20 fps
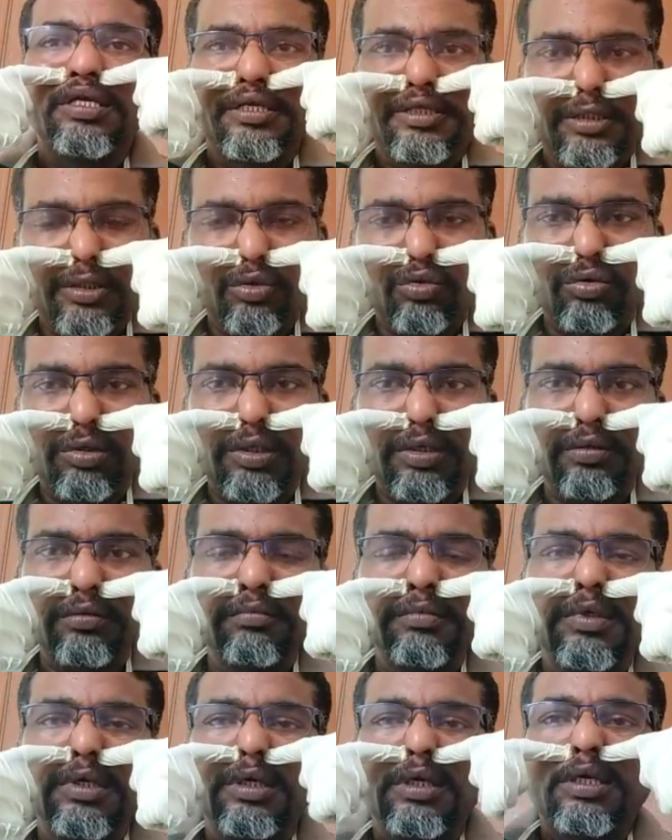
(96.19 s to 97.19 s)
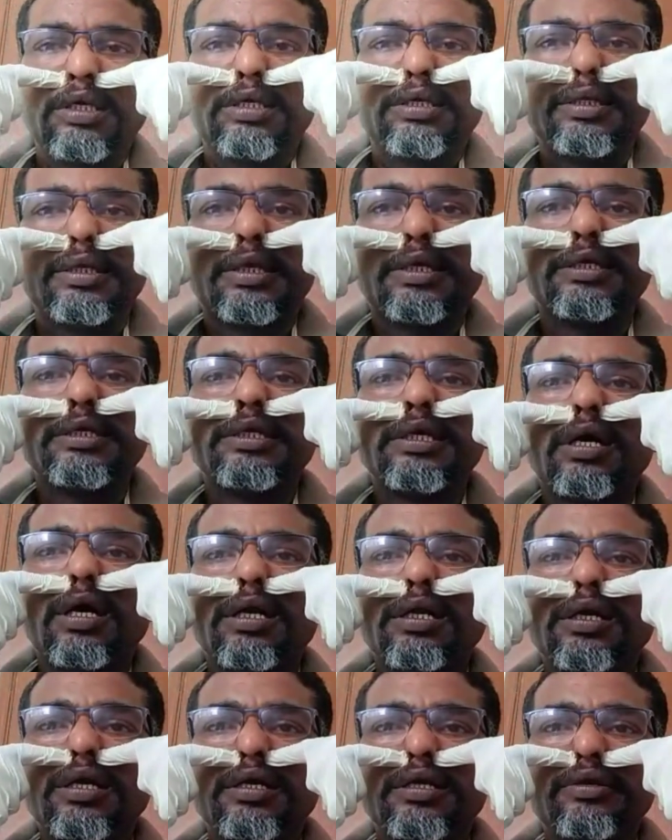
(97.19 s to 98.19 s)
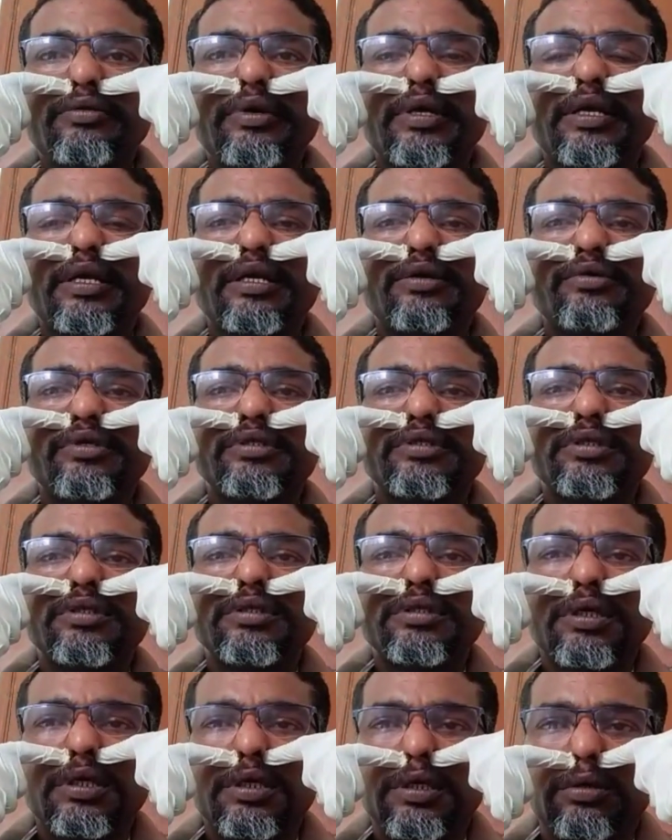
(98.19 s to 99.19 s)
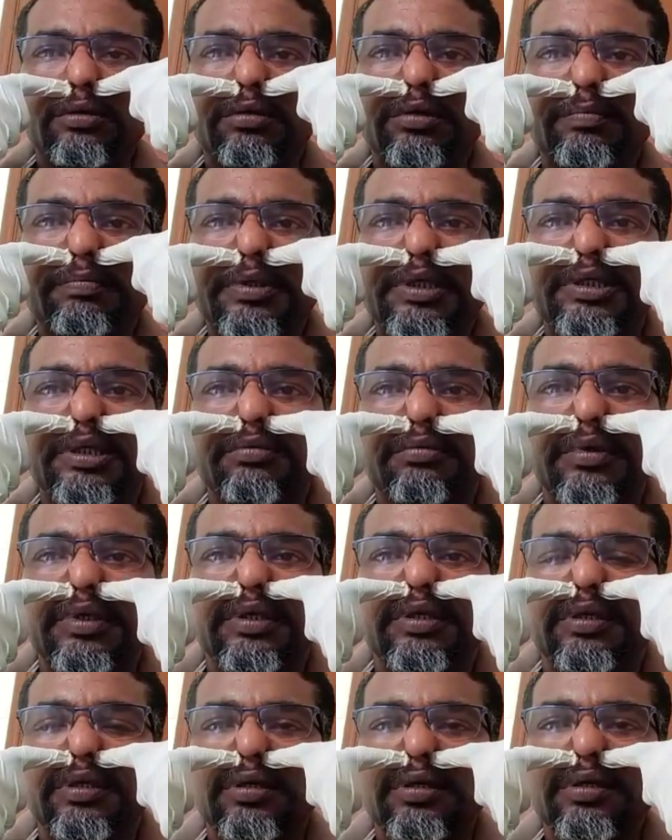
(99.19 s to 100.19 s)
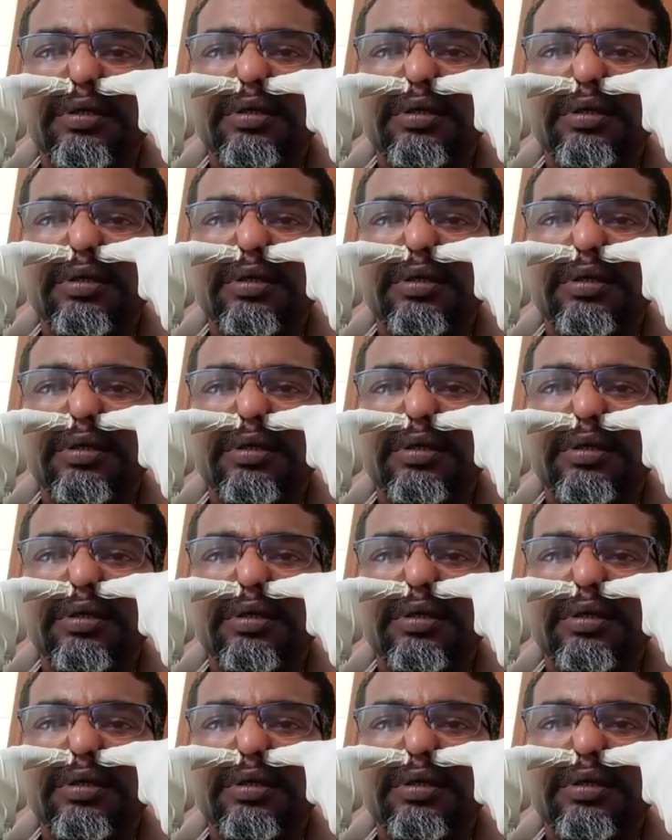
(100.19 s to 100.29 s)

இந்த குழியிலையும் இந்த ரெண்டு ஆள்காட்டி விரலில் வச்சு நல்லா ஒரு ப்ரெஷர் பாயிண்ட்